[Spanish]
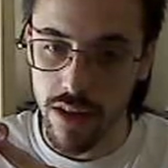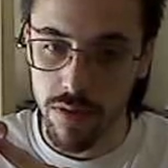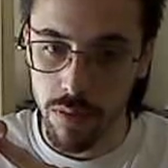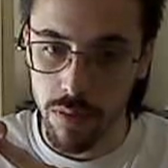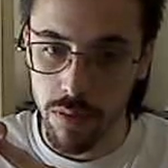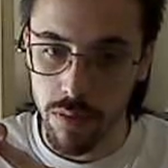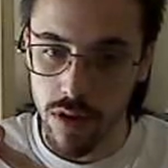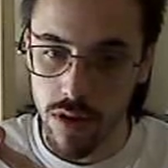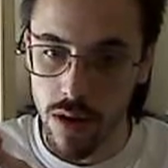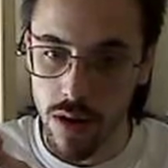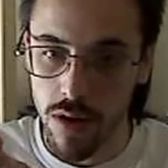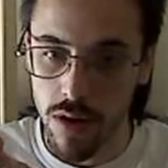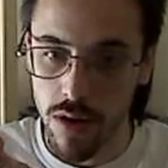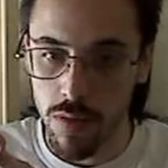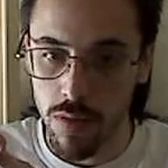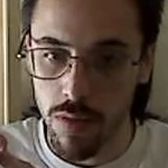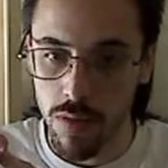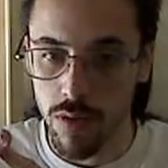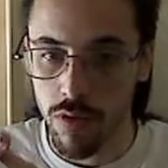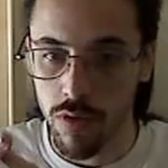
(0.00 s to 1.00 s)
Pero ahora hablemos
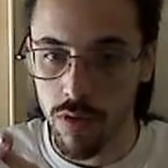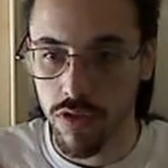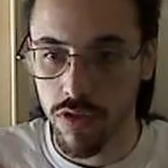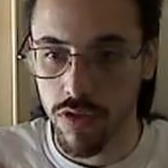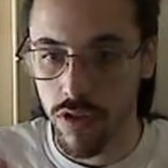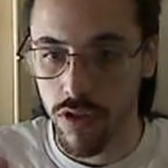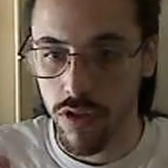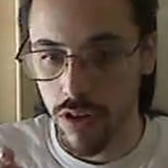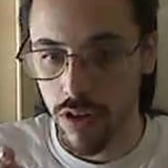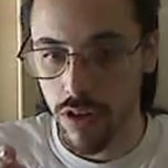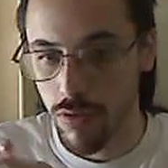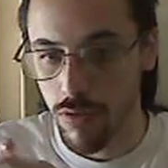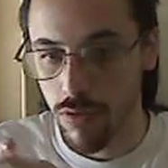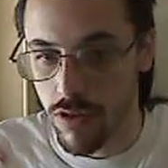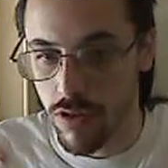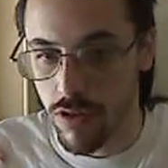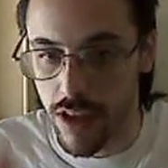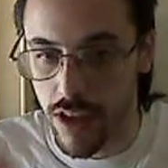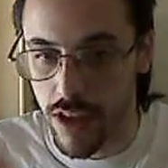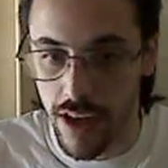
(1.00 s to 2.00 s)
de voceo. ¿Qué
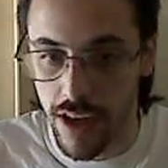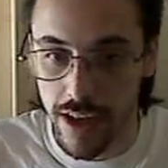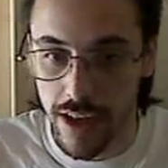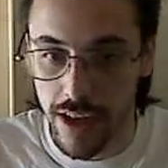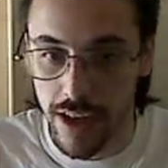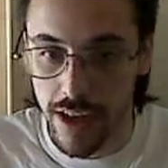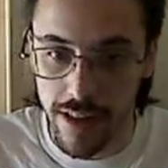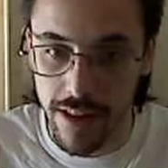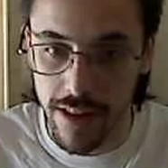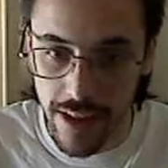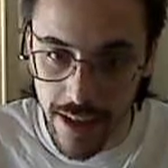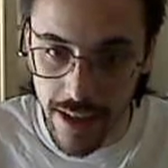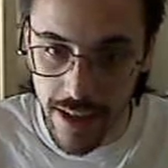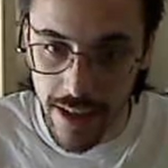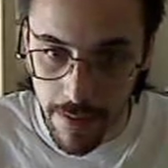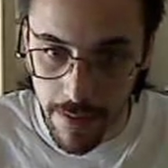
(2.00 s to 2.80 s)
sucede en Argentina?